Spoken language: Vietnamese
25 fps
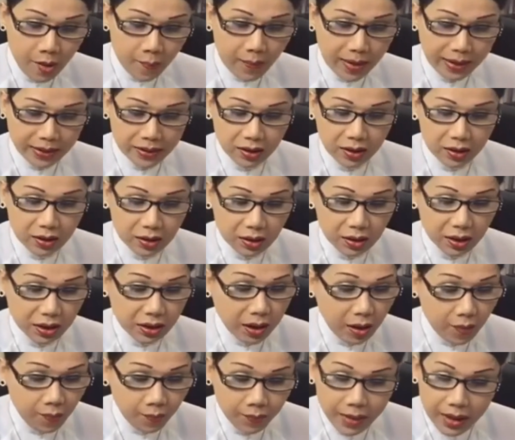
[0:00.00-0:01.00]
mà những người
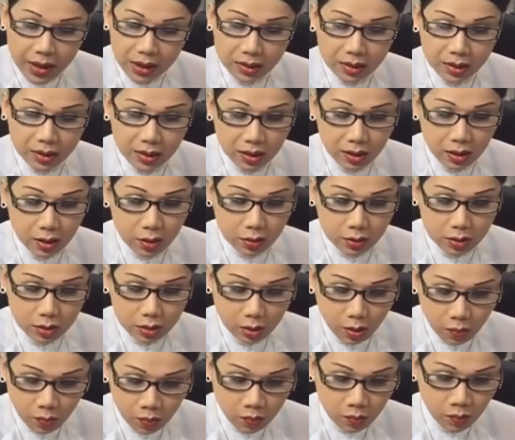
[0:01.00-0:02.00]
không biết tiếng
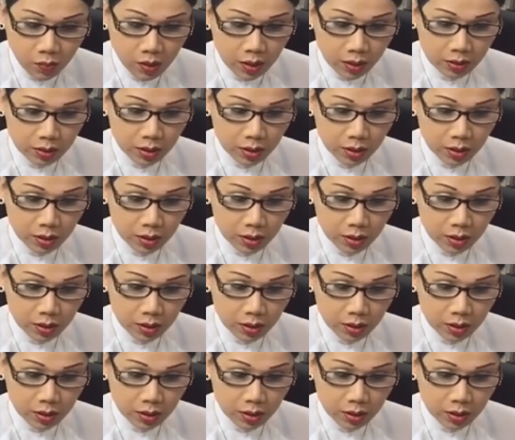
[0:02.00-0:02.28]
Trung